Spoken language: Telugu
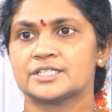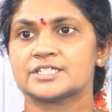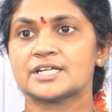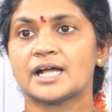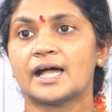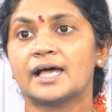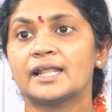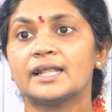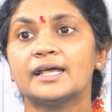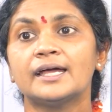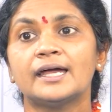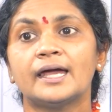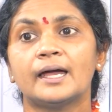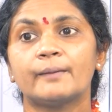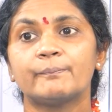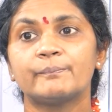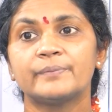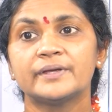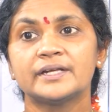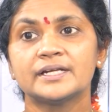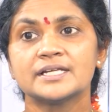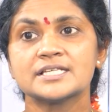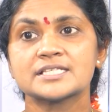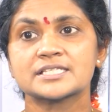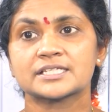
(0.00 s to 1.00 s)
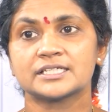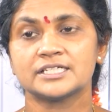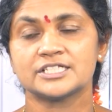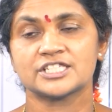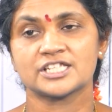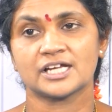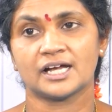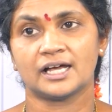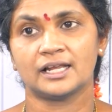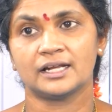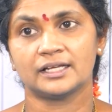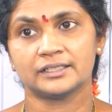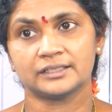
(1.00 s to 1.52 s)
చాలా హ్యాపీనెస్కి
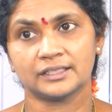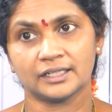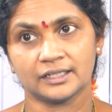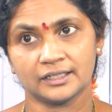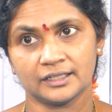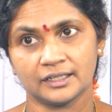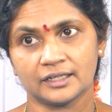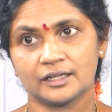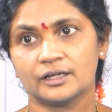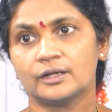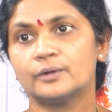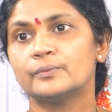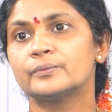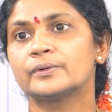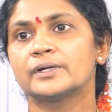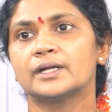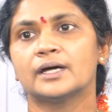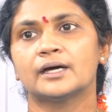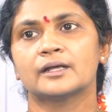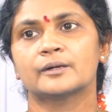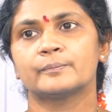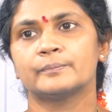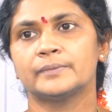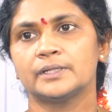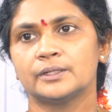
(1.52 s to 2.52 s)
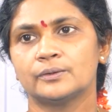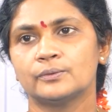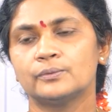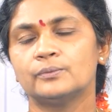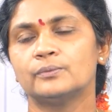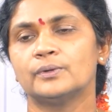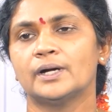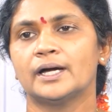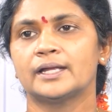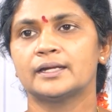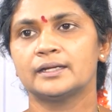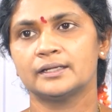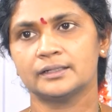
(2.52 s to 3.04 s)
చాలా దగ్గరలో ఉన్నారు మీరు
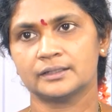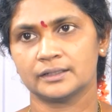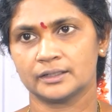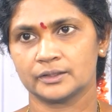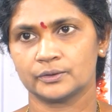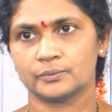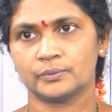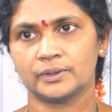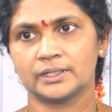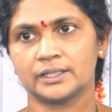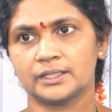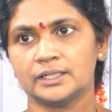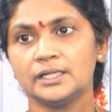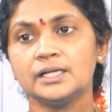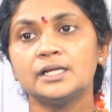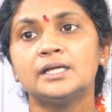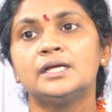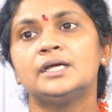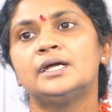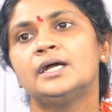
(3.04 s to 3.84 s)
అనేటటువంటి